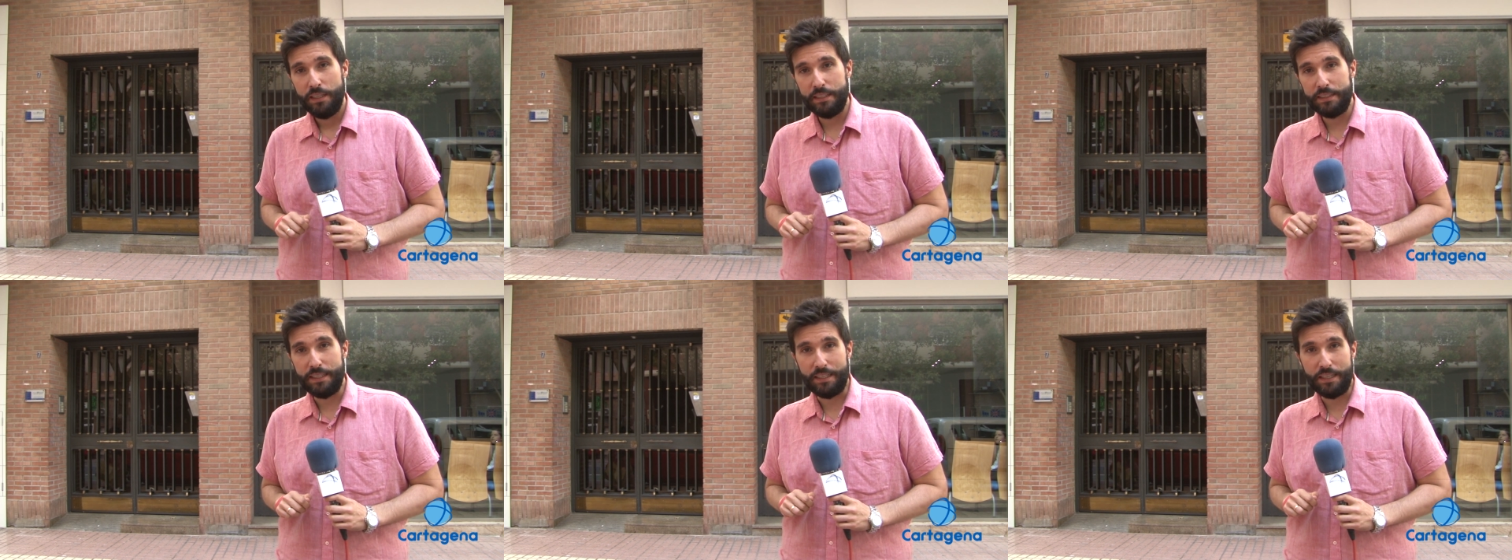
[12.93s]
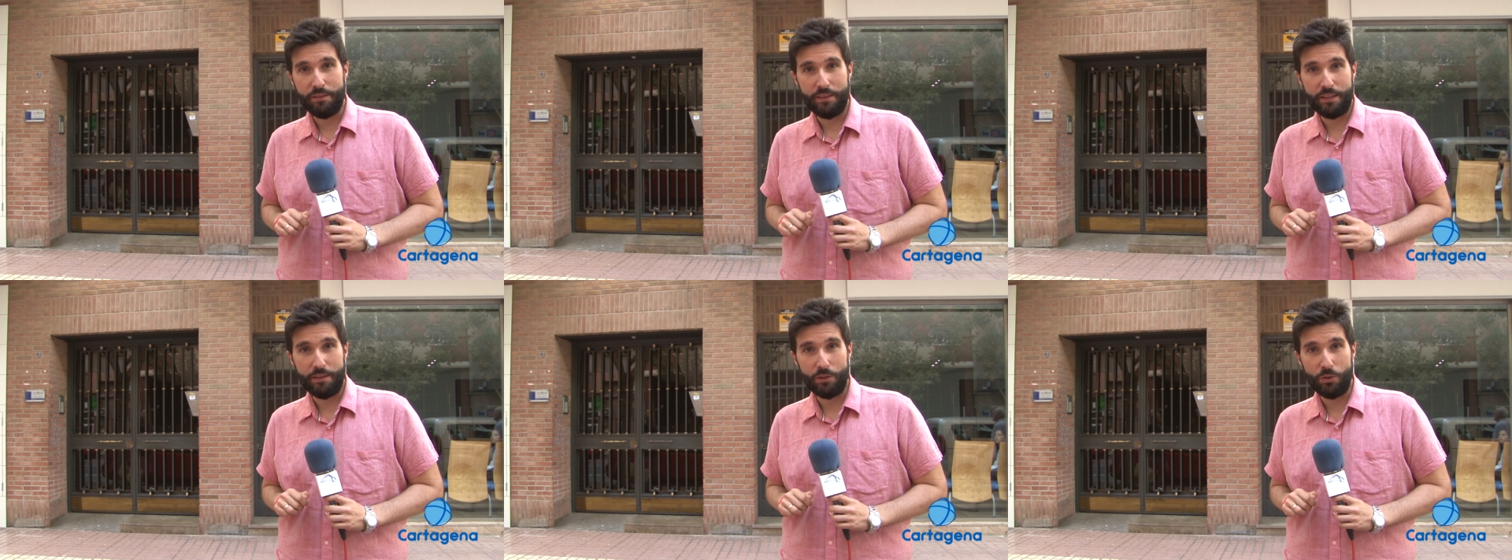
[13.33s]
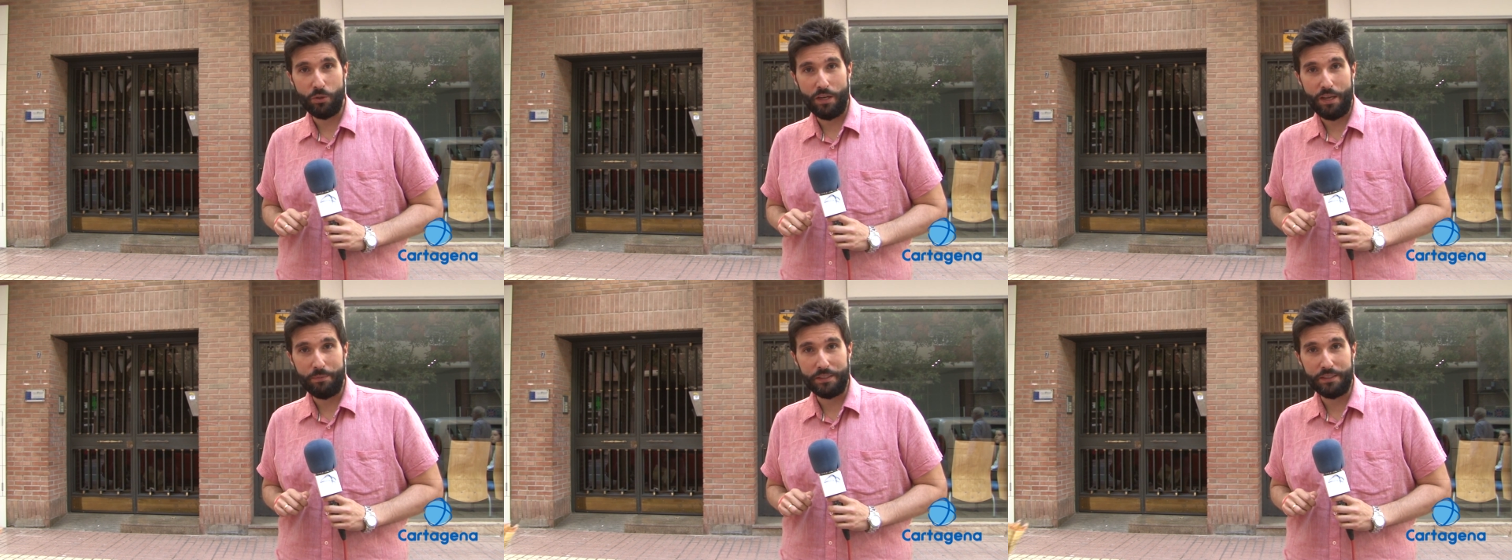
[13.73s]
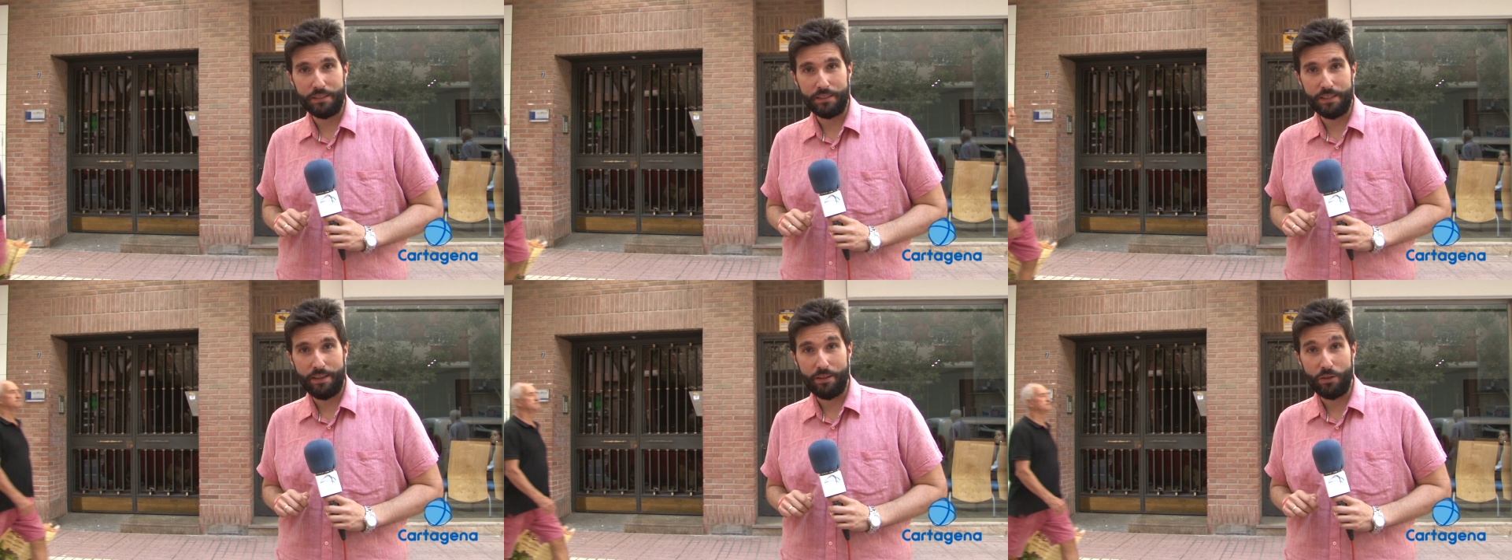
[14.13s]
está recibiendo la
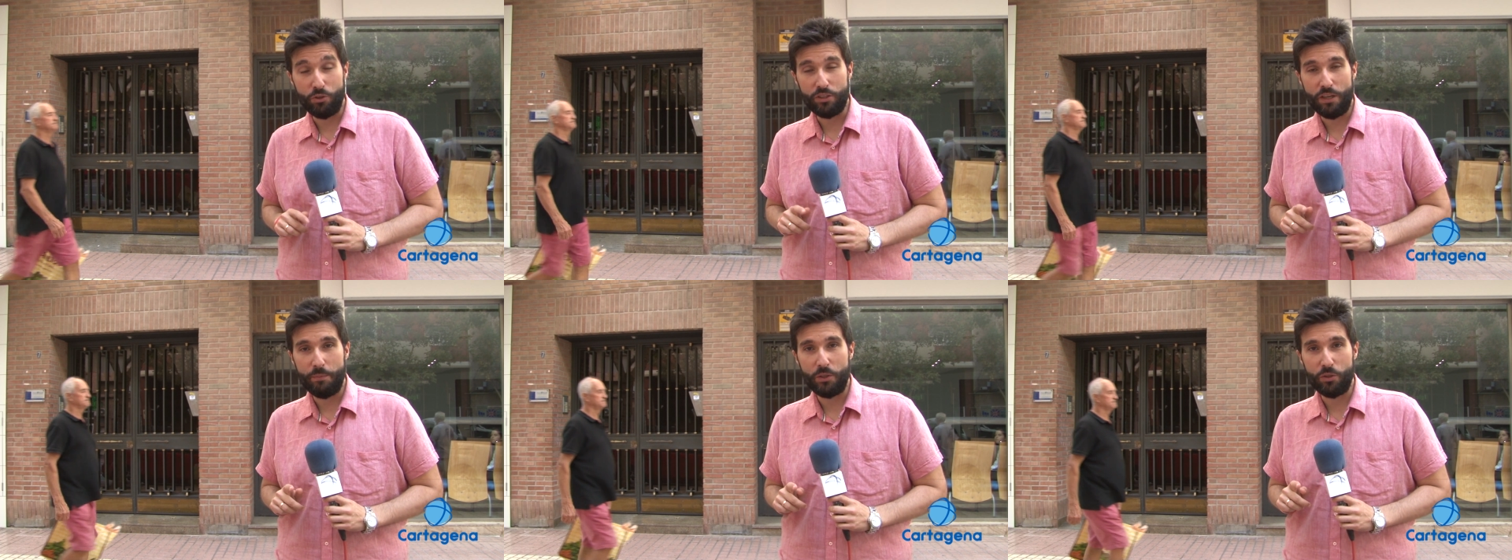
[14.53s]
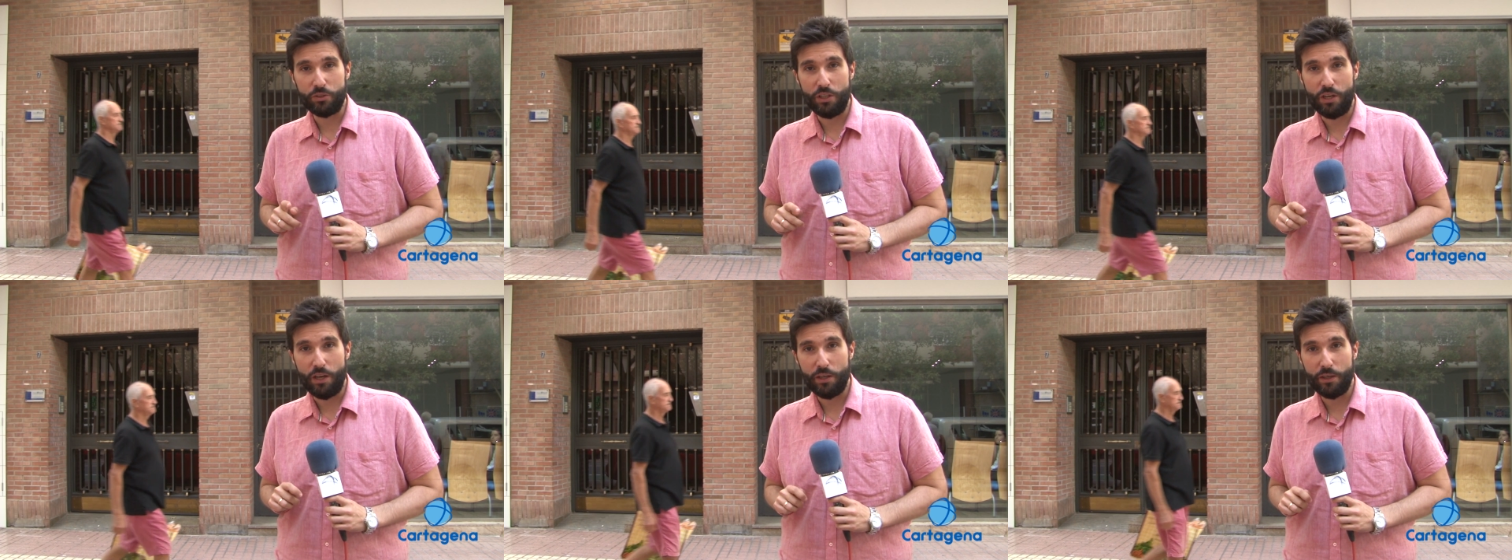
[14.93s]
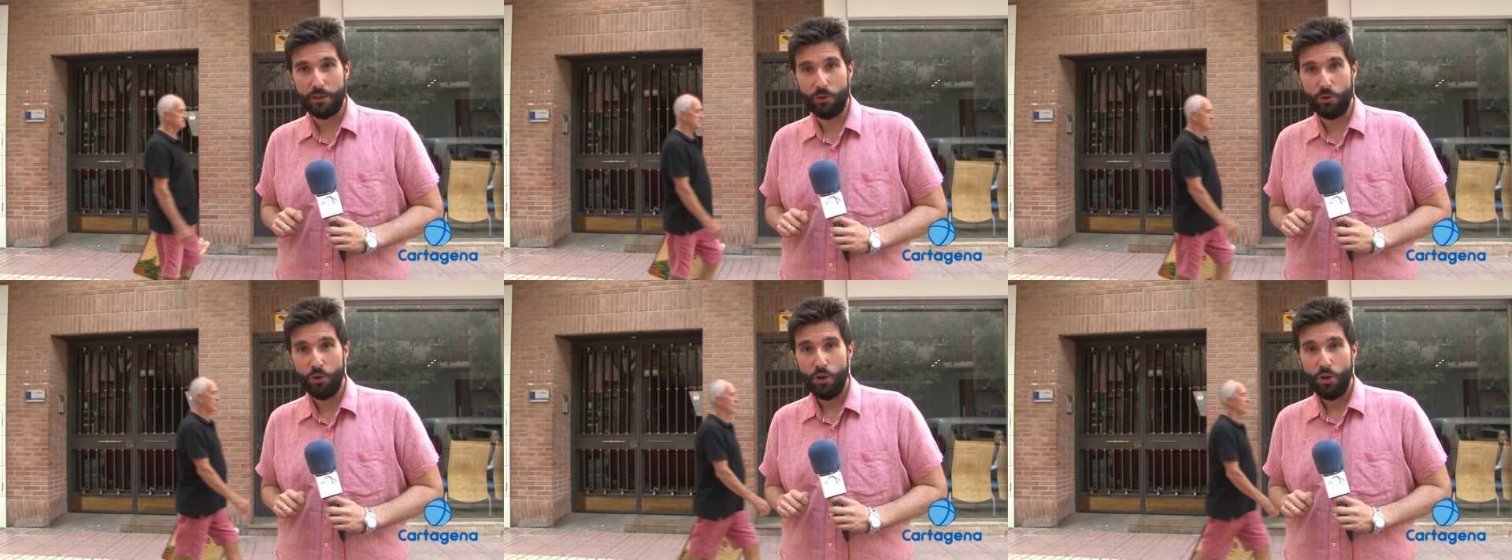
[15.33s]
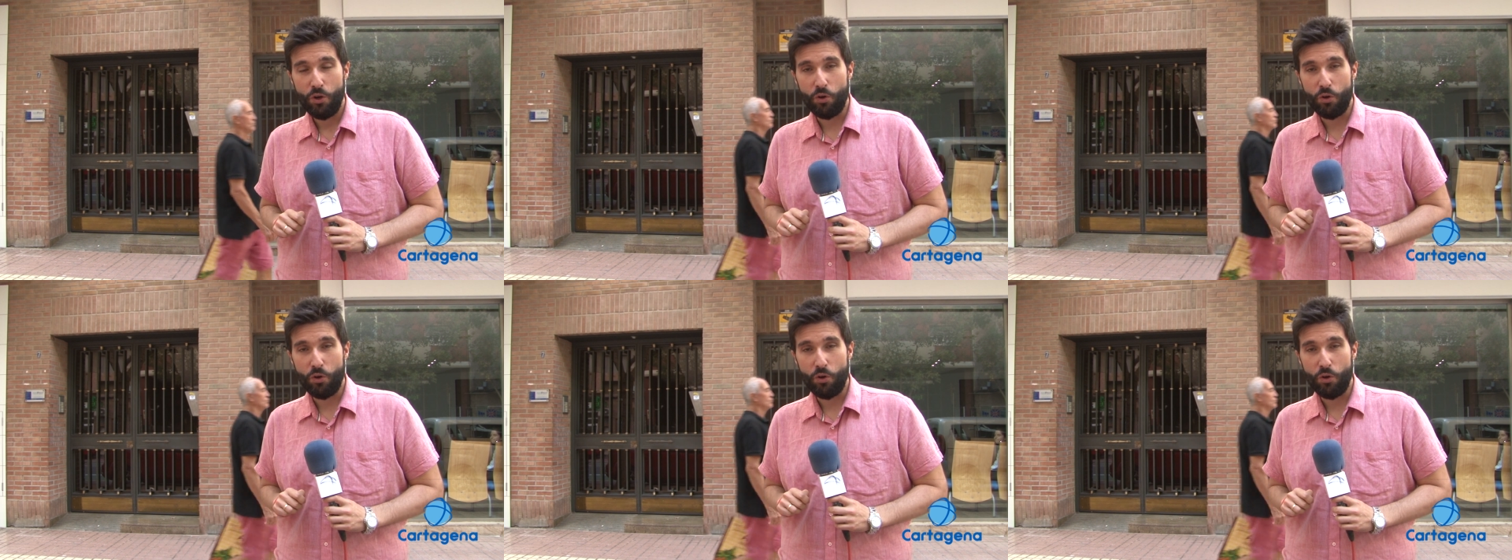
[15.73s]
visita de los amigos del ajeno